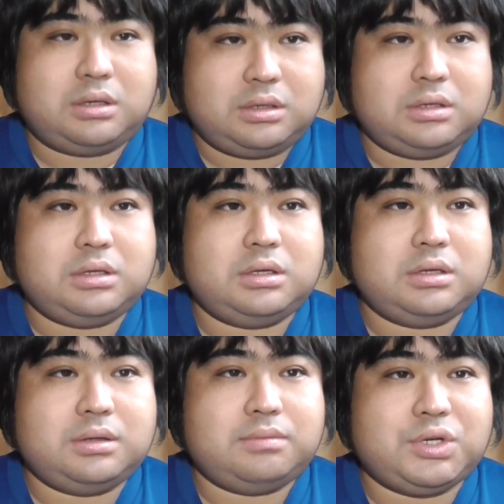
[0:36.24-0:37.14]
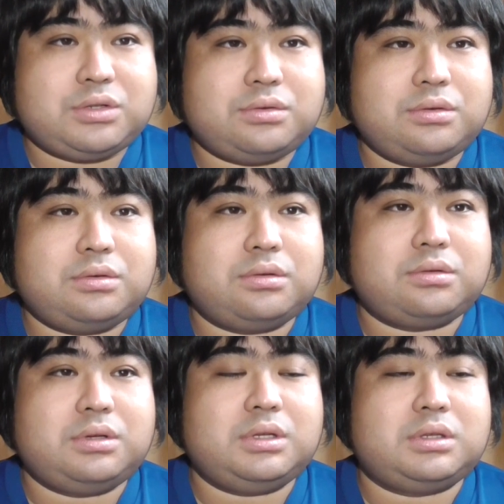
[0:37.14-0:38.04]
はい。まあ、そういうこ
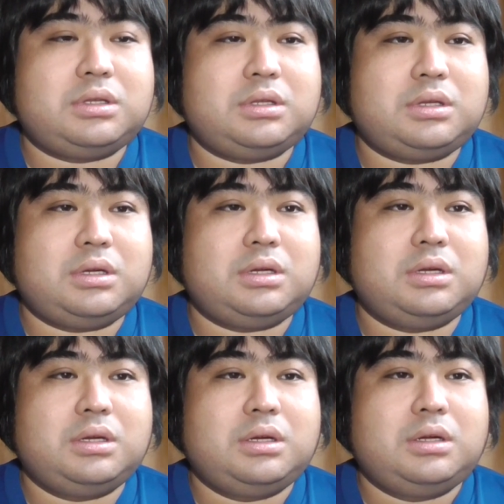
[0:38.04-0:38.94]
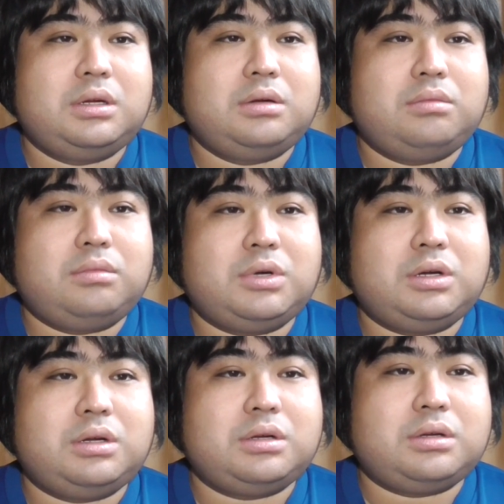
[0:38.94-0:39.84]
とになってて、
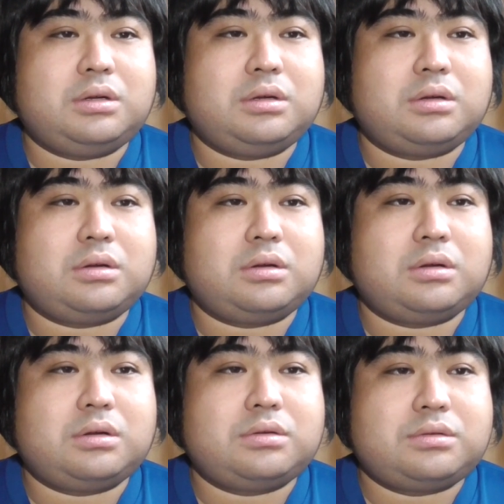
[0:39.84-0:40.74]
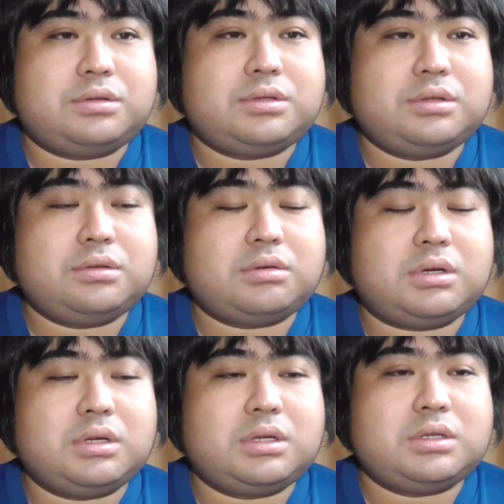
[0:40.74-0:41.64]
まあ、複数の
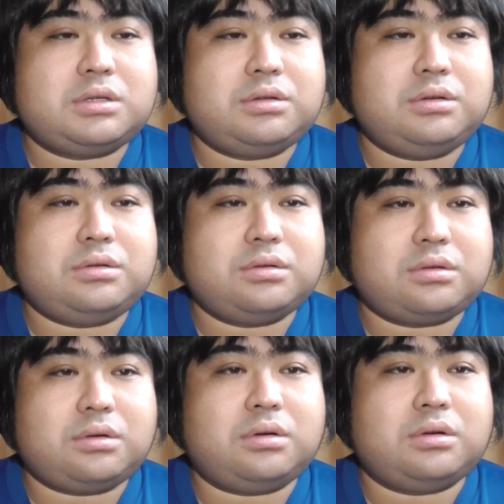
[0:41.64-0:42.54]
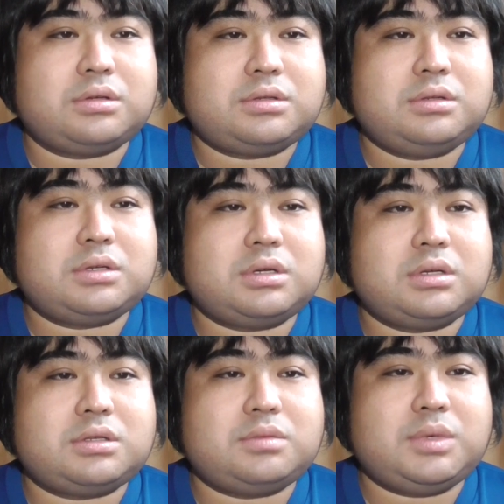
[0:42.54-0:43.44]
関係者によると、数ヶ
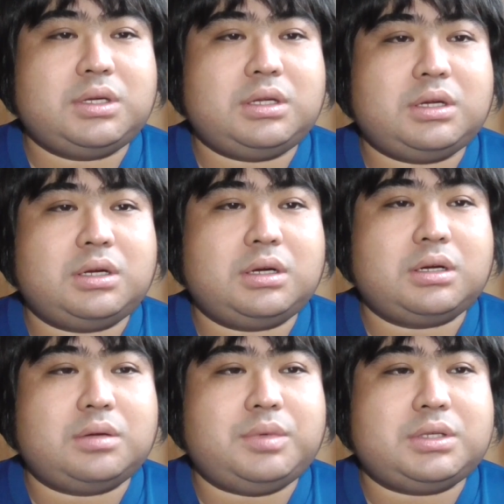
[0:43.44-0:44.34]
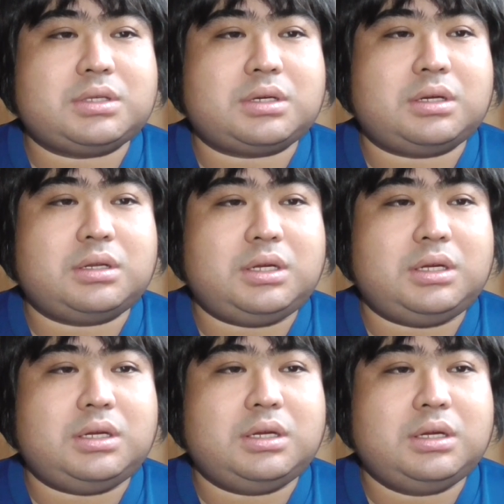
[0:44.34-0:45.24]
月前にがんが見つか
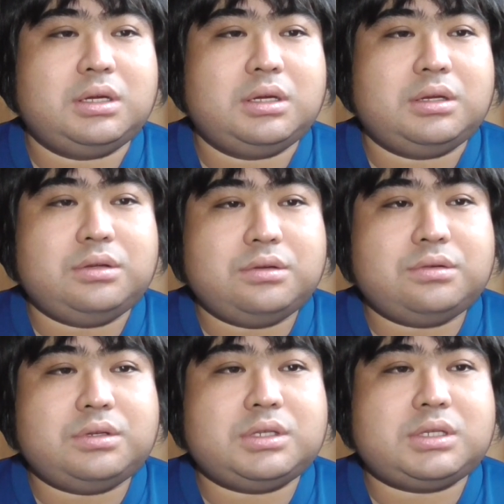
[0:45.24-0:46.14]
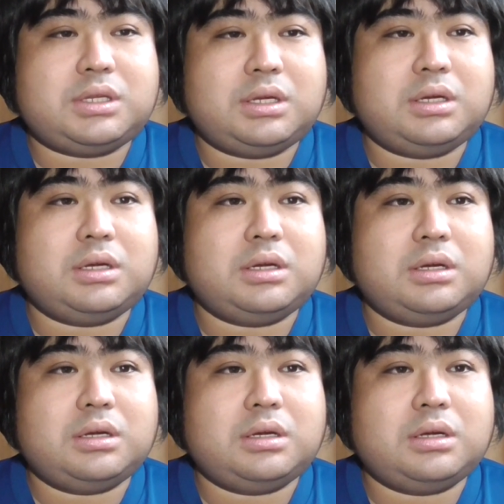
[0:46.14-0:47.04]
り、入院して
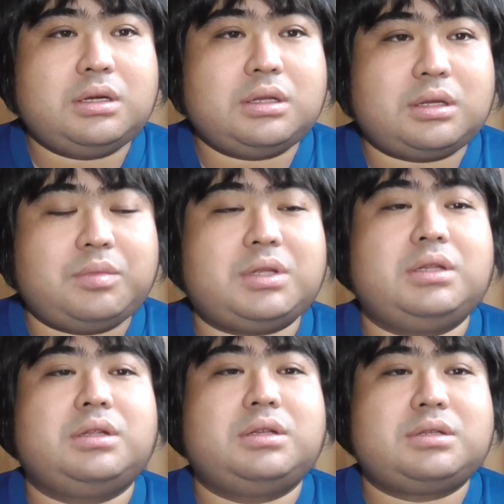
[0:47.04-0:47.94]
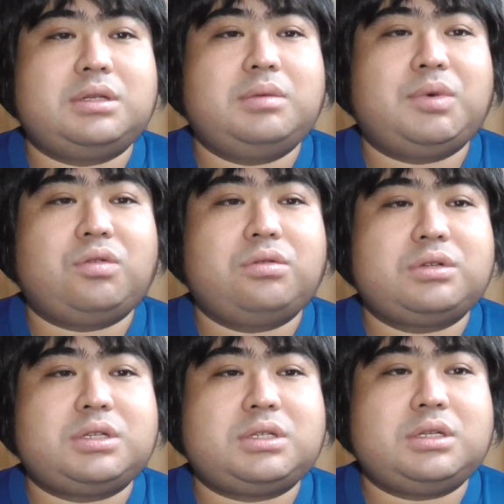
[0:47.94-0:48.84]
たみたいなんですね。まあ、
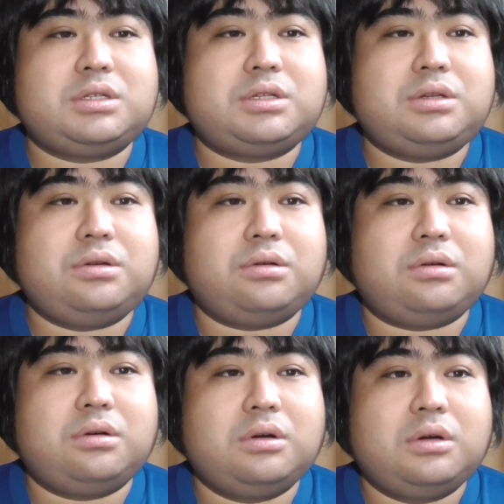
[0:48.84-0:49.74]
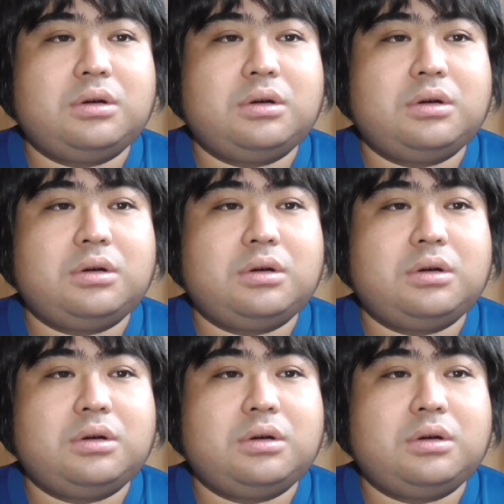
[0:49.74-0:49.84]
放射線治療